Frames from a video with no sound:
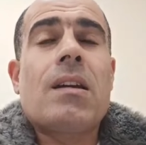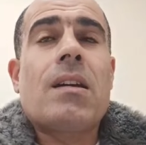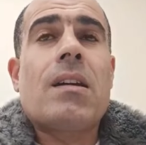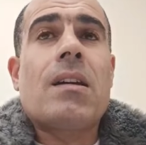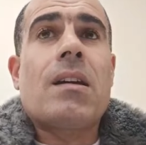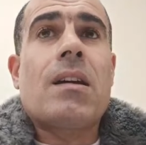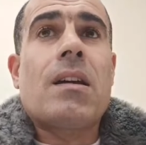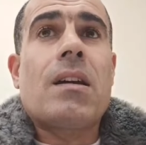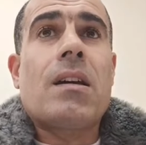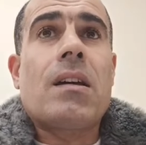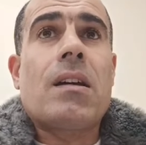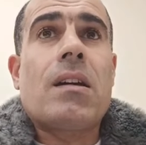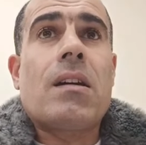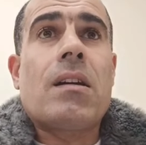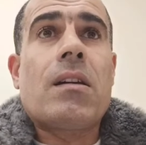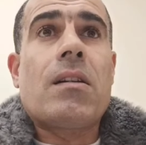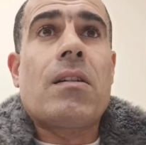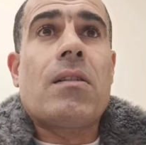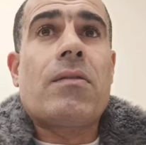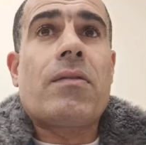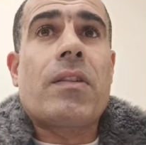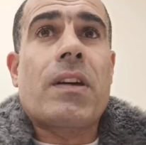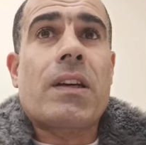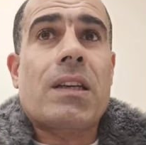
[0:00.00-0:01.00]

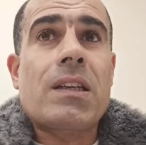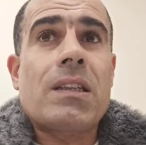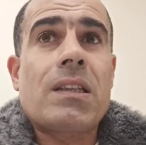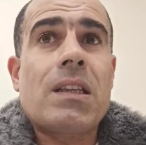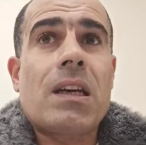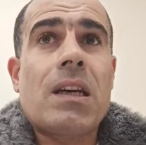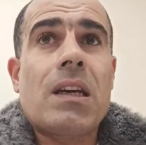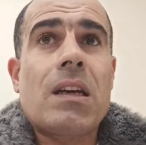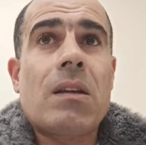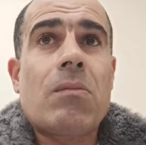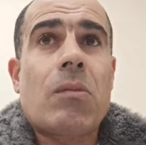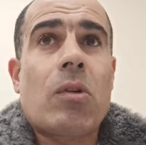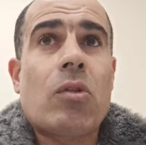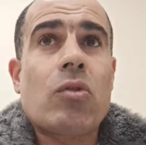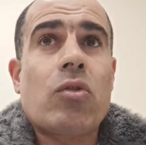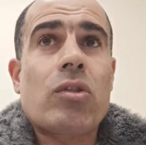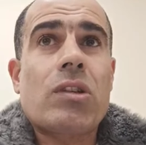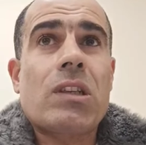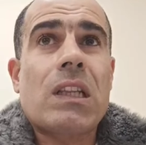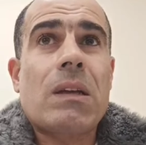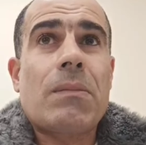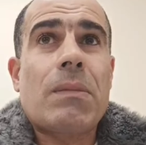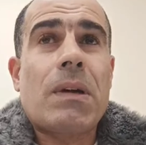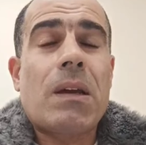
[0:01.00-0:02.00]
آه، فكده الموضوع
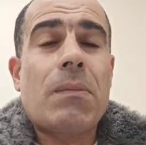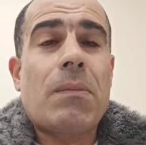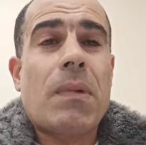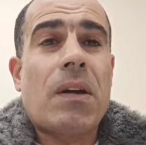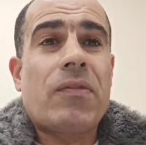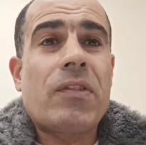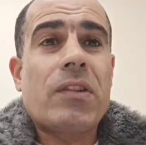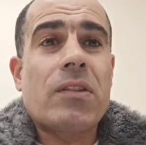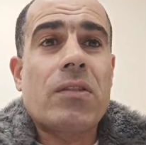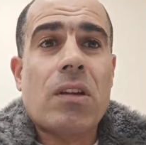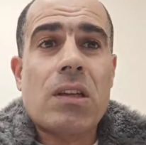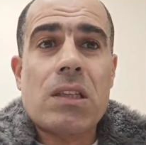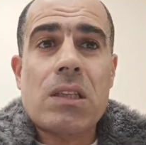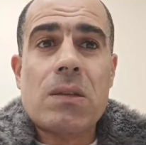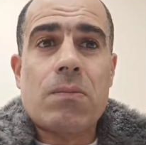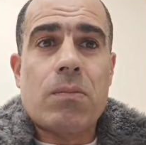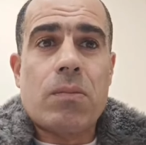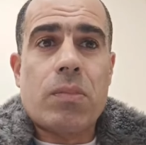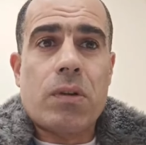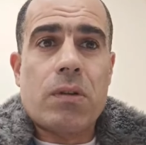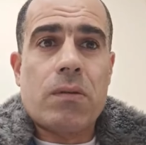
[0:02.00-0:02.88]
كده بيبقى فيه نصب